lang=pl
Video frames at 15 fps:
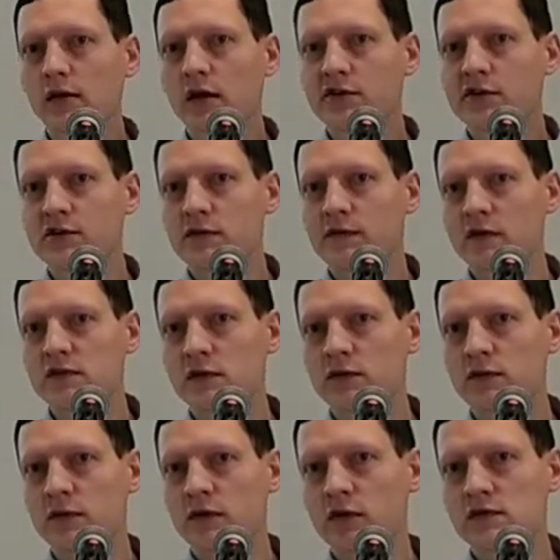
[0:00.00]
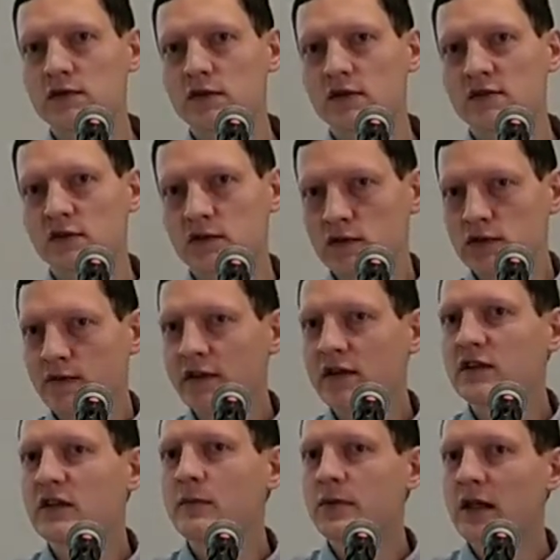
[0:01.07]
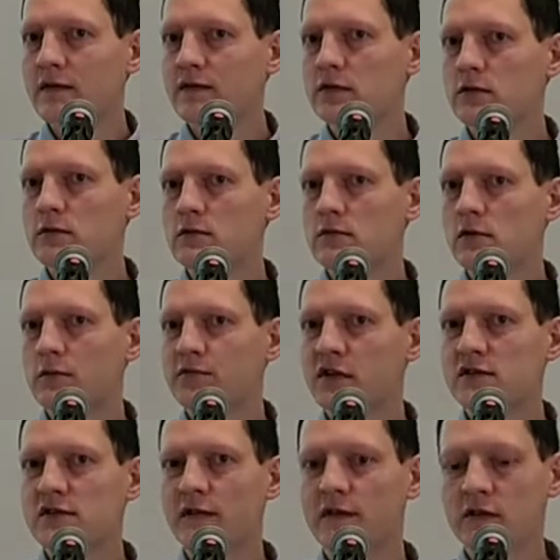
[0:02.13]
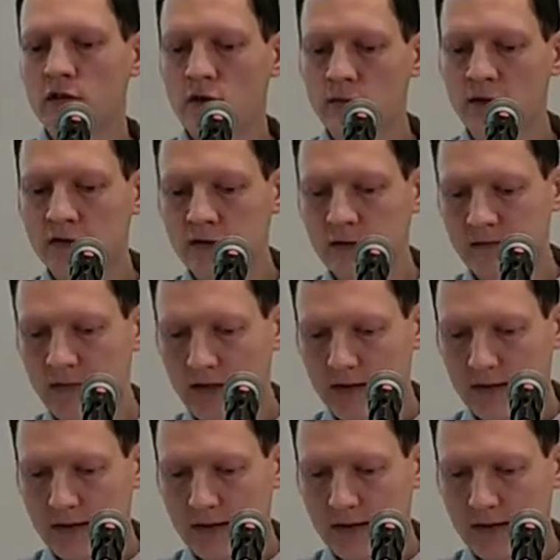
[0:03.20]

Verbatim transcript: a trzeci werset to jest zastosowanie tej prawdy, którą przedstawia ten obraz.